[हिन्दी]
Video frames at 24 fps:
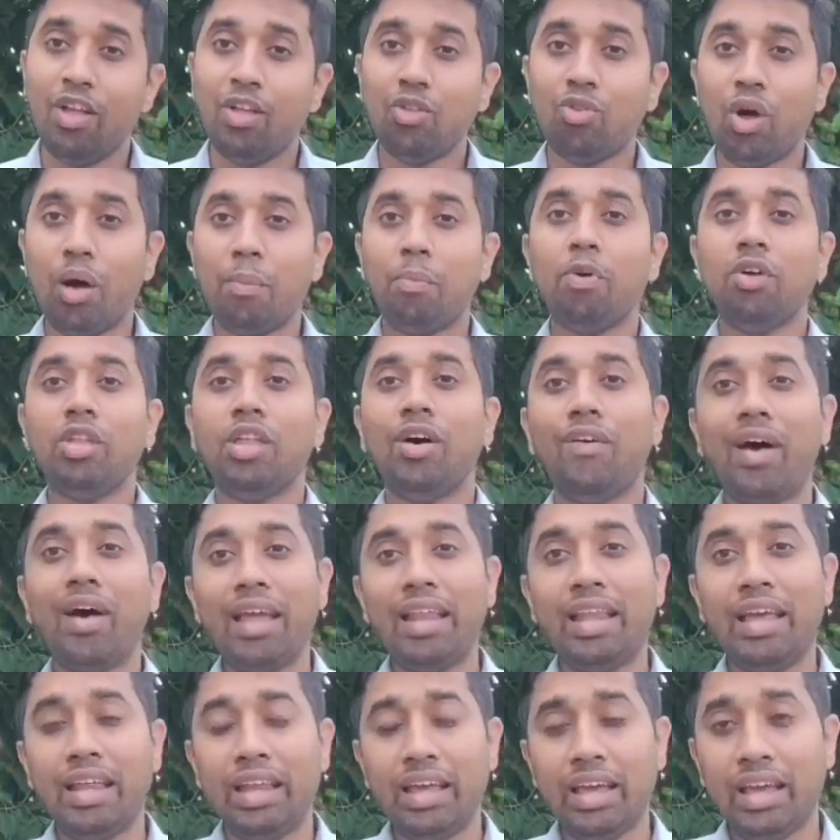तो आपको दवाई
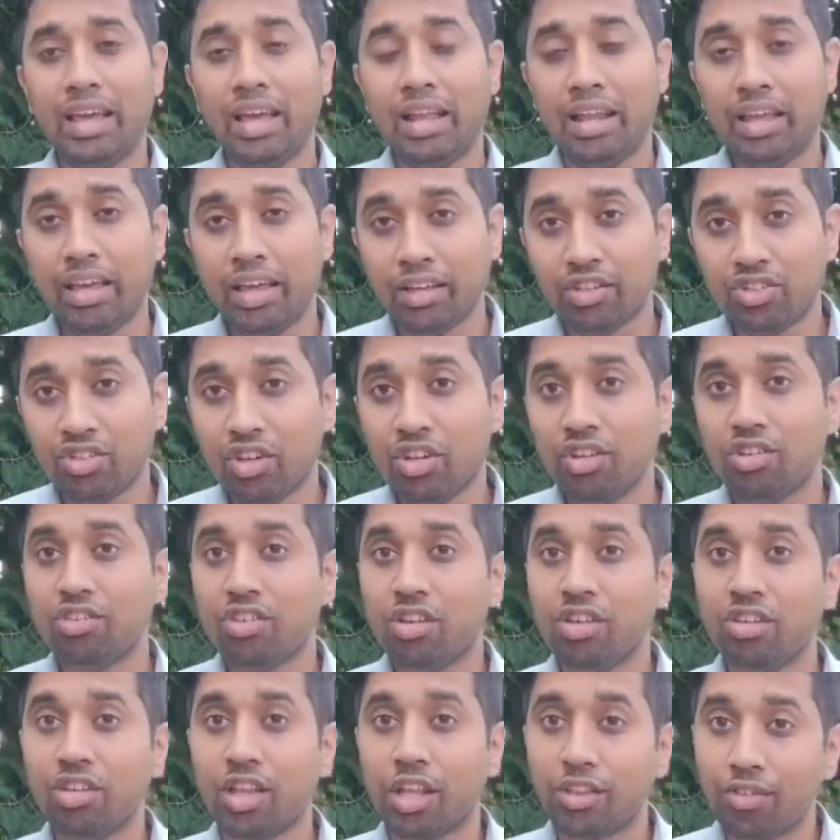लेने के लिए श्री
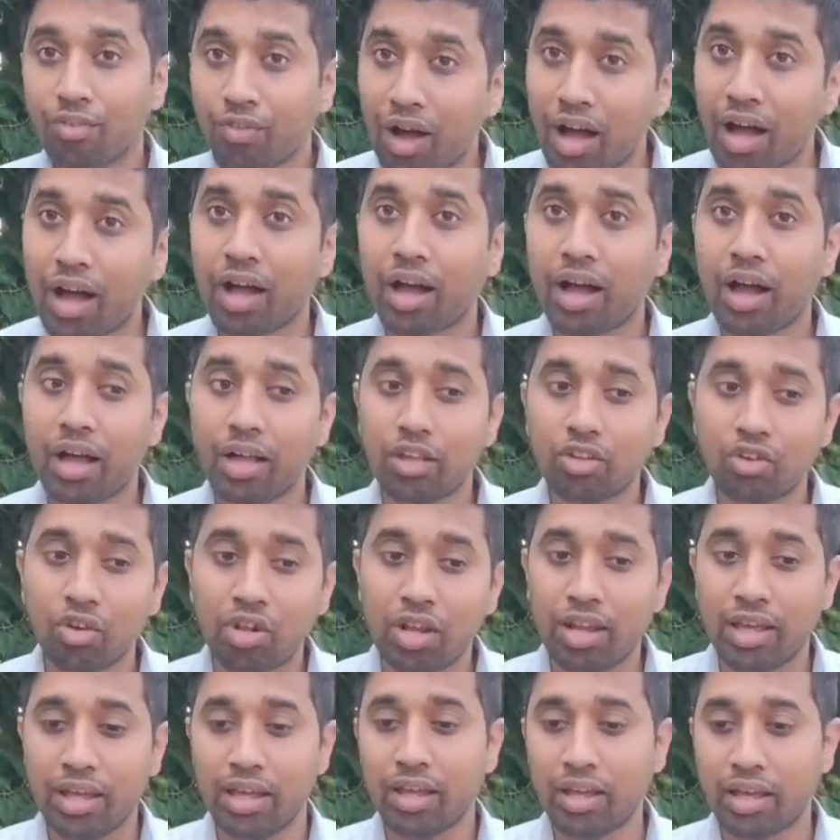श्री तत्वा का जो
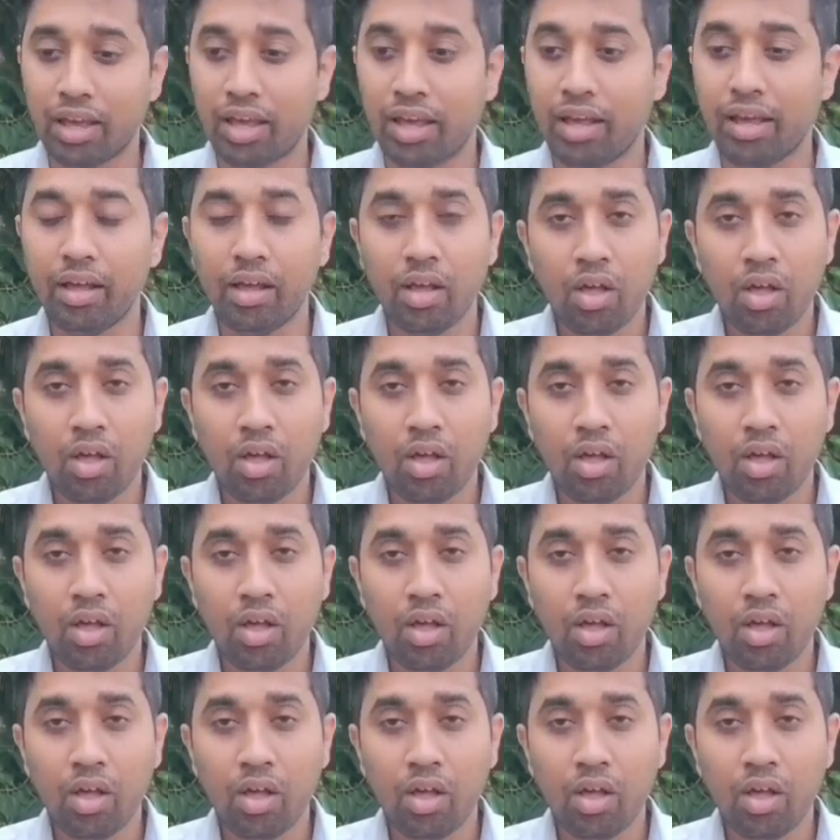लिंक है